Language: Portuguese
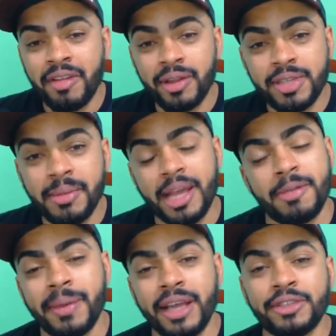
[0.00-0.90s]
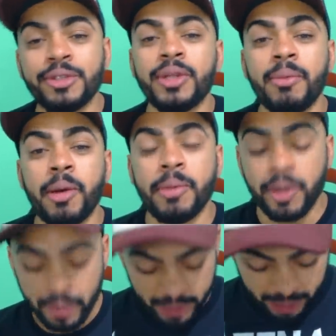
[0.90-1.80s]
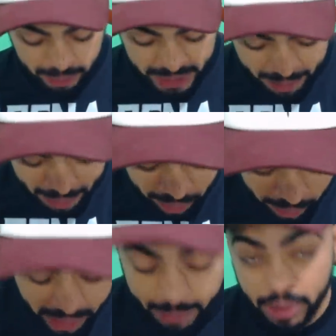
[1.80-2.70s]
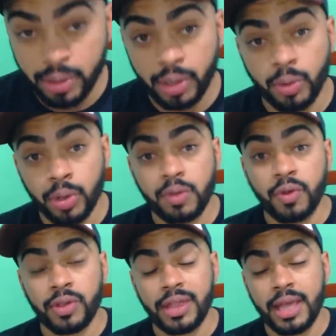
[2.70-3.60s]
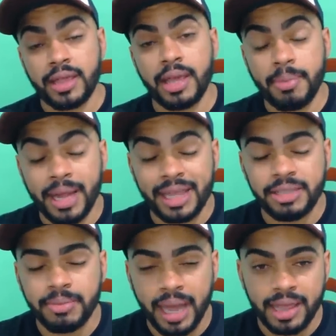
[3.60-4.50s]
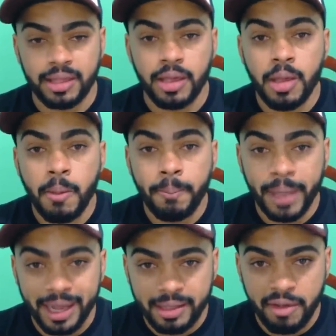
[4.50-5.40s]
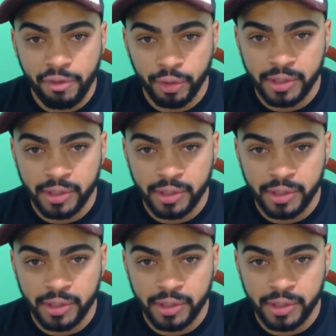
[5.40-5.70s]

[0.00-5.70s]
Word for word: Valeu demais pela ajuda, meu amigo. Que Deus te abençoe, que abençoe todos vocês aí. Obrigado demais pela essa